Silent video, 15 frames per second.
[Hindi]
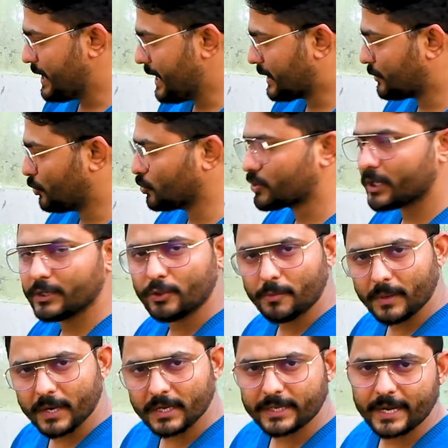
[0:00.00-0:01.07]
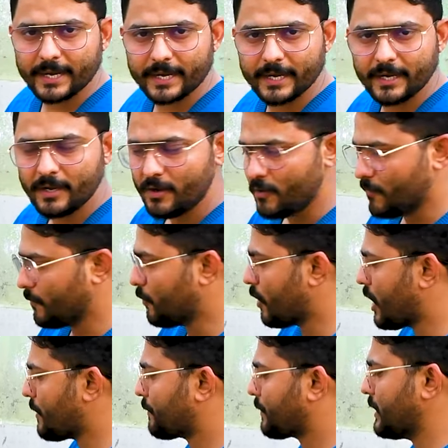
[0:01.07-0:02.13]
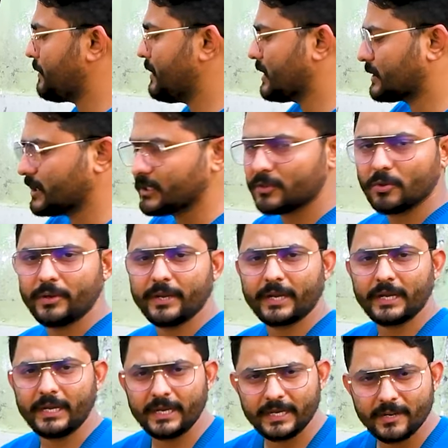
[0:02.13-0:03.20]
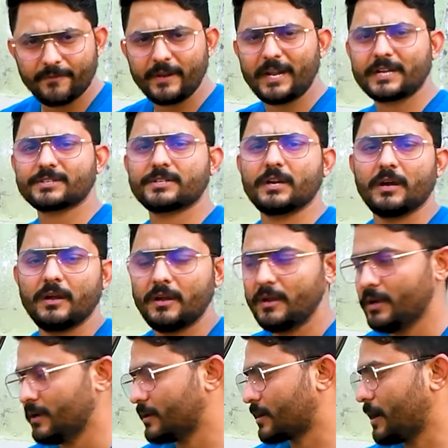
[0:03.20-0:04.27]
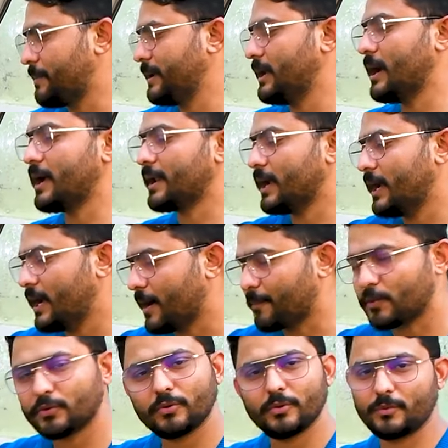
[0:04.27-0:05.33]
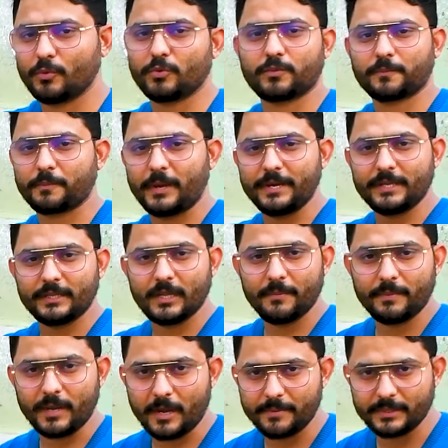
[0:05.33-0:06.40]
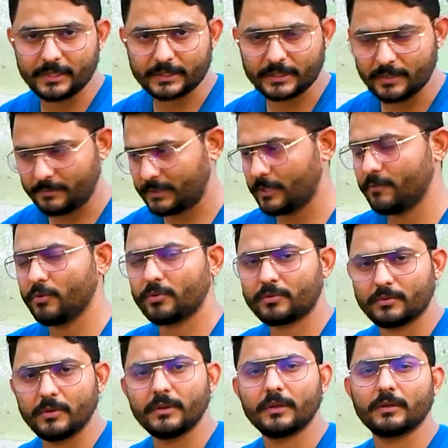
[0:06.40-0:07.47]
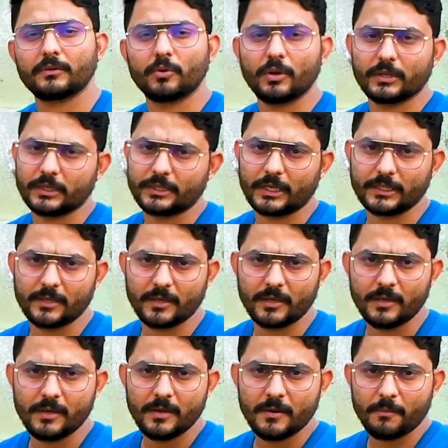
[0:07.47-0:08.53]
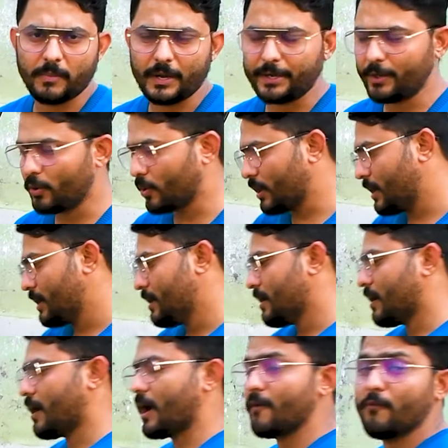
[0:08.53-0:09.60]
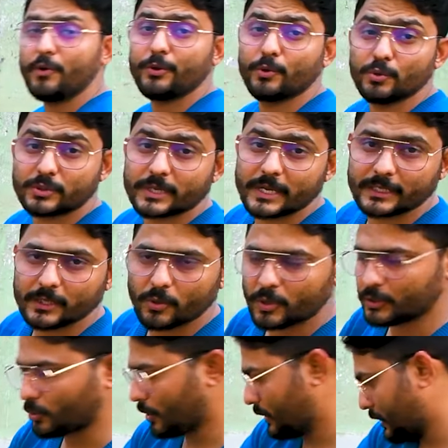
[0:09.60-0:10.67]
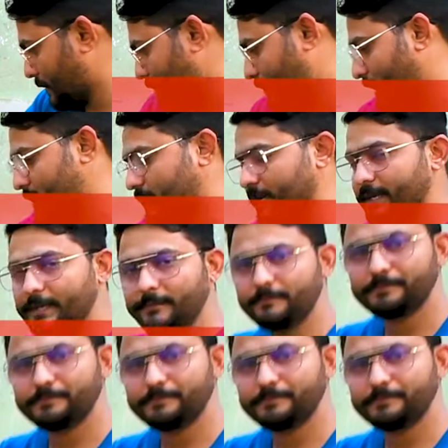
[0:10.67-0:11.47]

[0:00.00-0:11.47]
एक दूसरा जो बड़ा टैंक है वो आपके बर्तन धोने के लिए या फिर एक्स्ट्रा कभी नहाना है आपको तो उस पानी से आप नहा भी सकते हैं मतलब वो थोड़ा सा ज़्यादा पानी होगा अब वो यूज़ कैसे होगा थोड़ा सा पास आइए